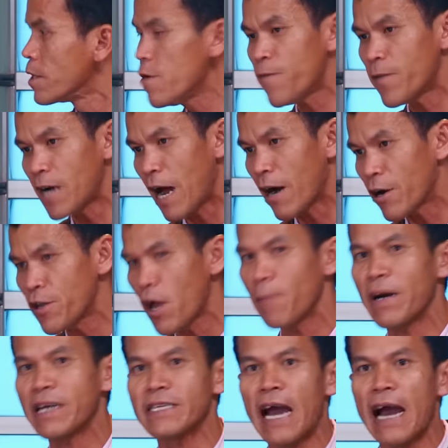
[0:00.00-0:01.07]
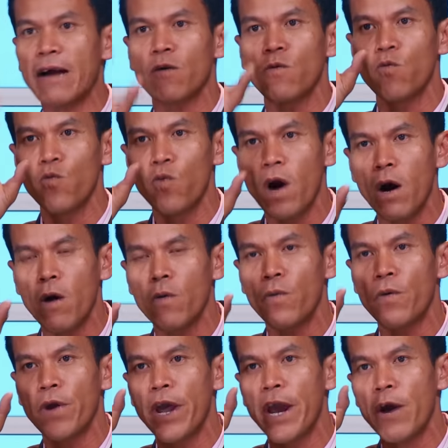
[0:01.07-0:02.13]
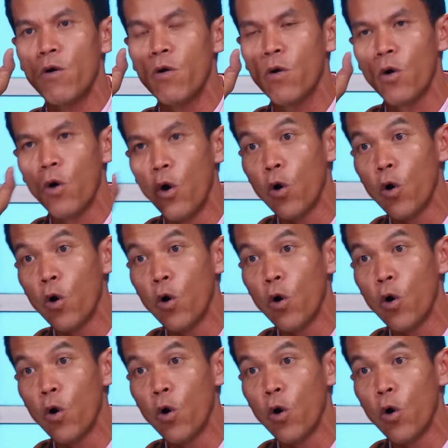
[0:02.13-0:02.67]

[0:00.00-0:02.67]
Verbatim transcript: หรือฝรั่งเขาย่อมาจาก World Health